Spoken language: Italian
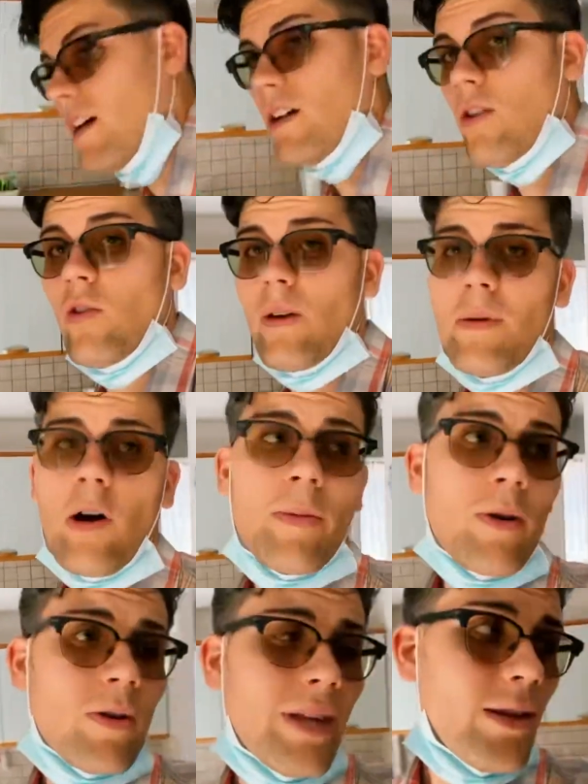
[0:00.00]
noi abbiamo
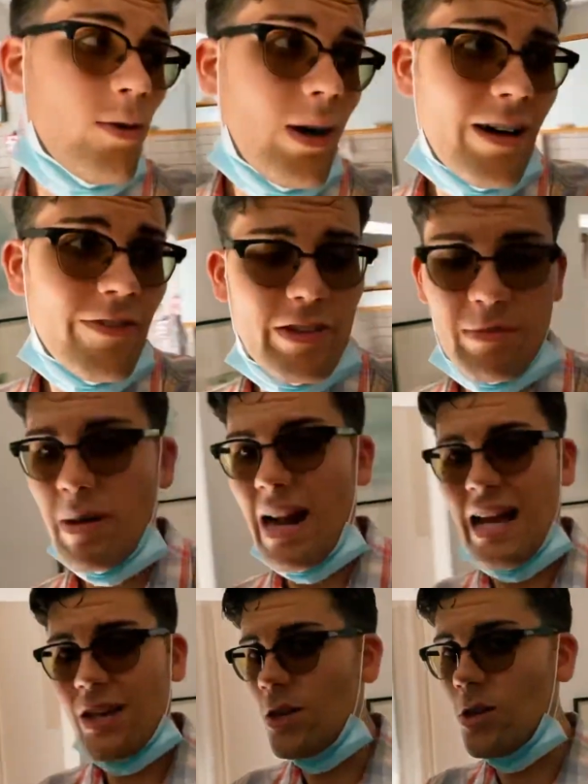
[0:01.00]
prenotato a
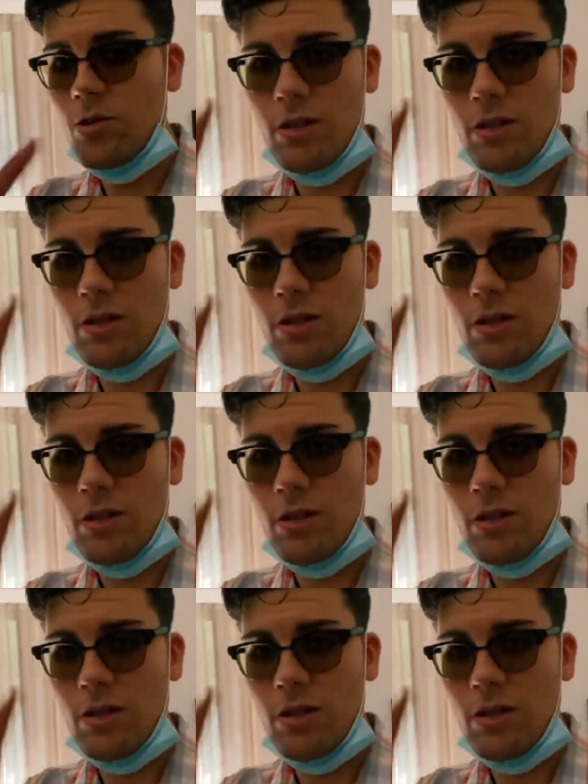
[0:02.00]
febbraio,